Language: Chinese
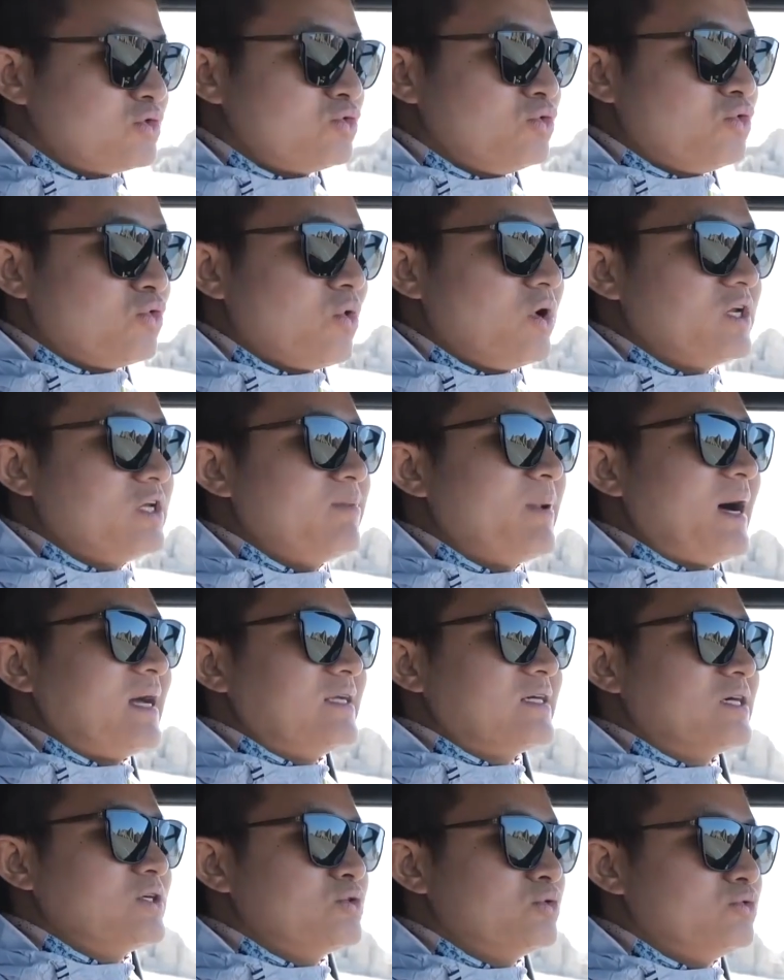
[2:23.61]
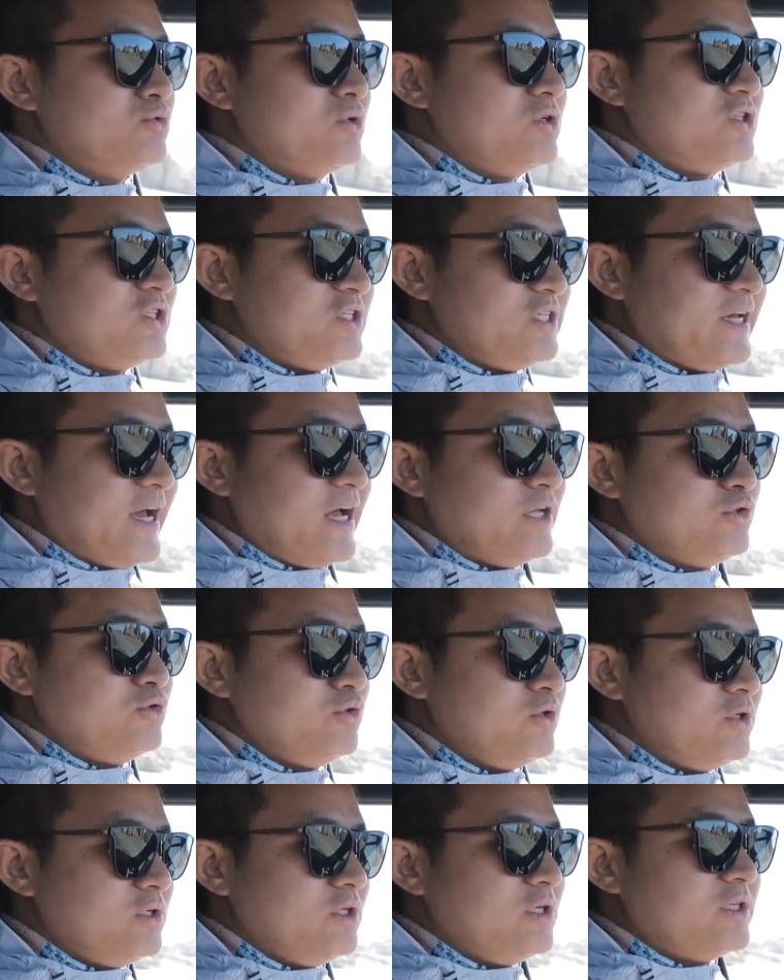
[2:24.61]
如果你把这个数据减
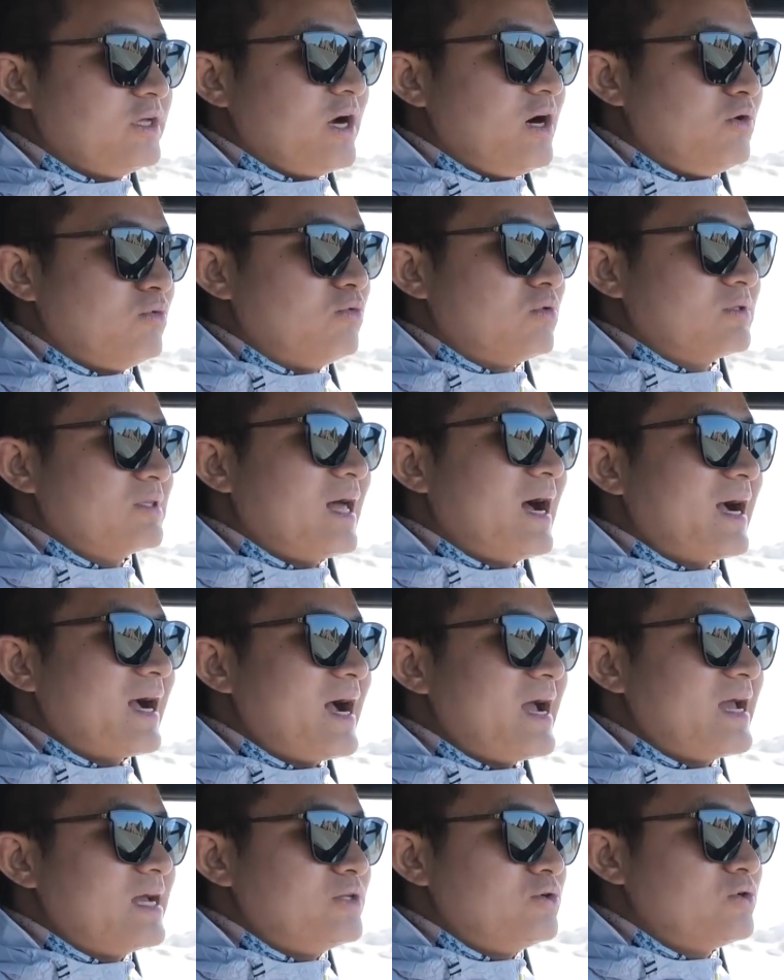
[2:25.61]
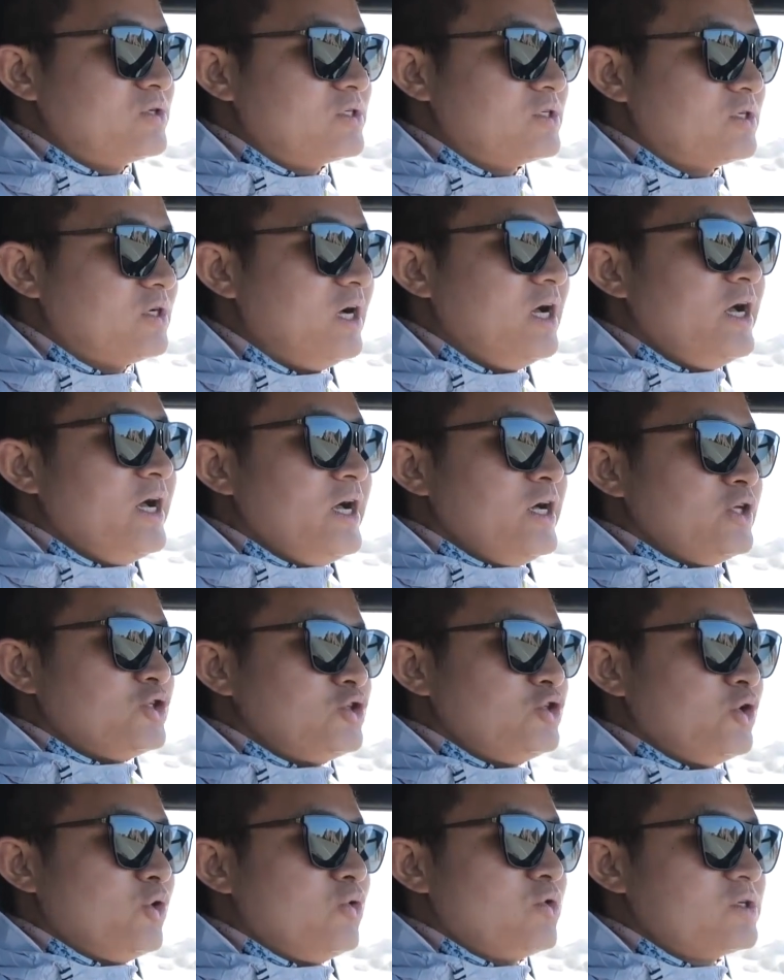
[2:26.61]
去一点五，大概也就是
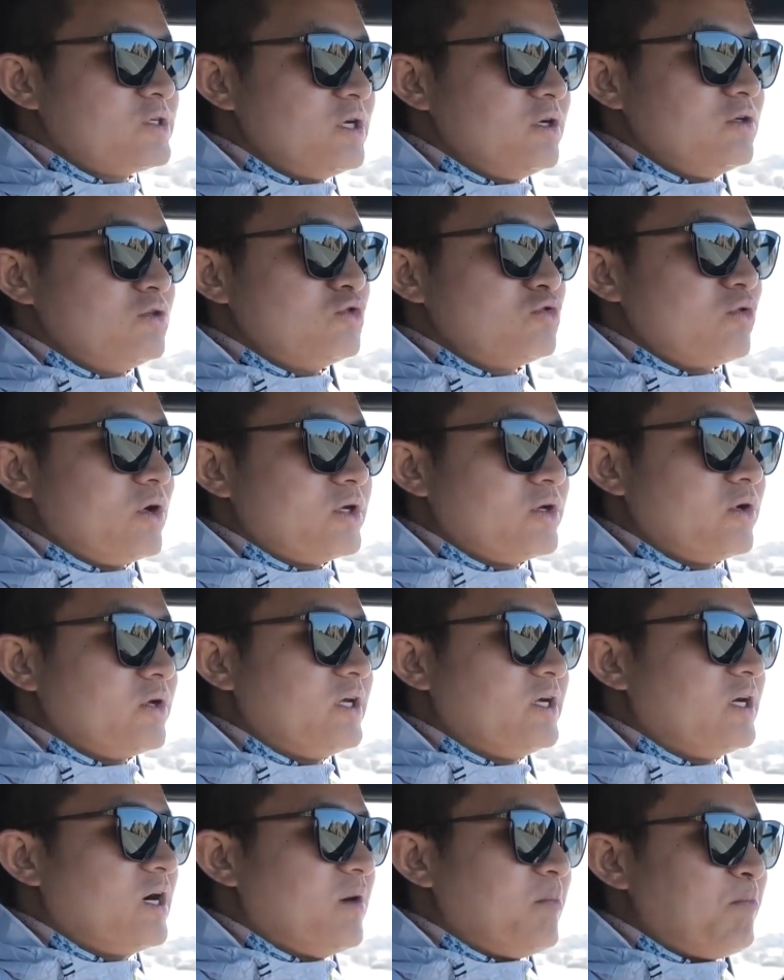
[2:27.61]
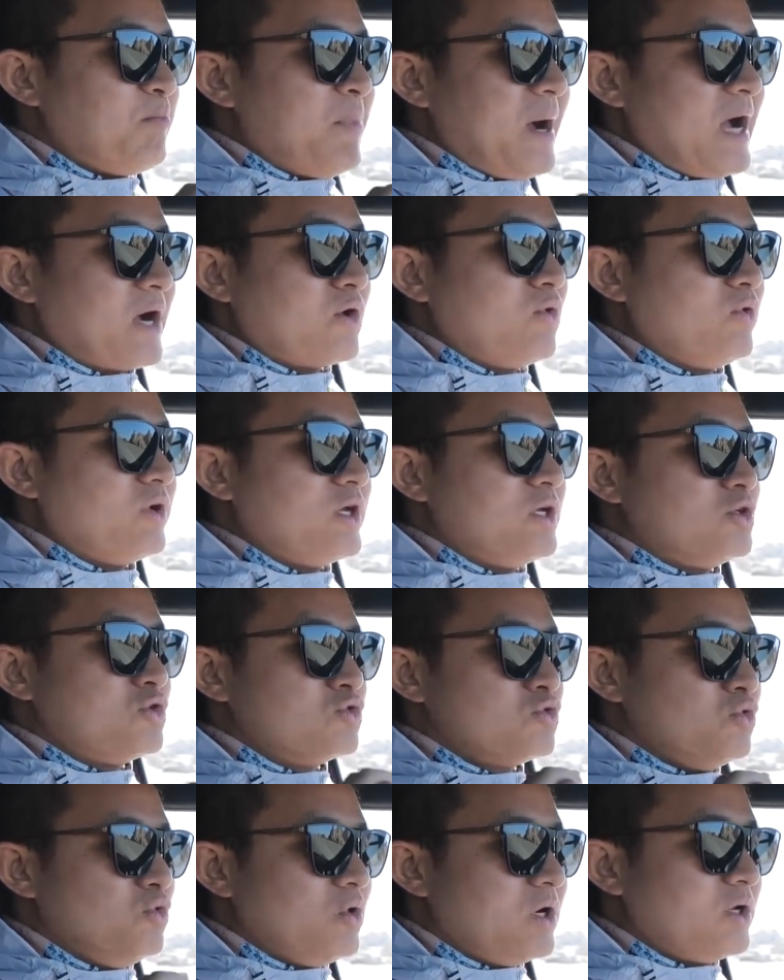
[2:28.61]
九升左右的一个百公里
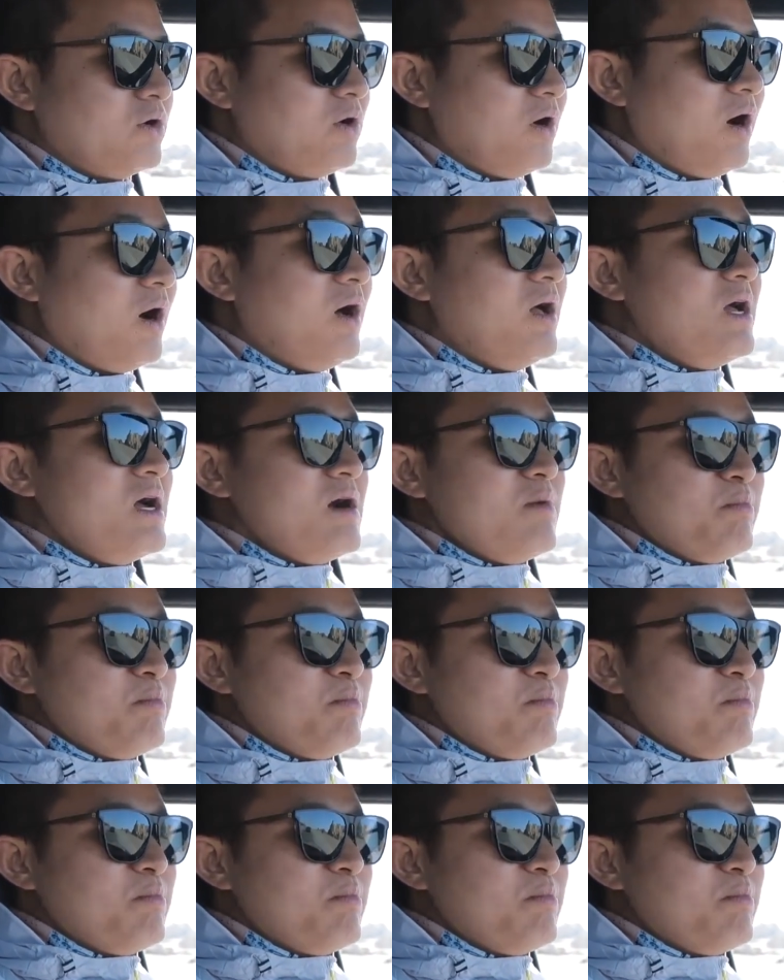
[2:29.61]
综合油耗。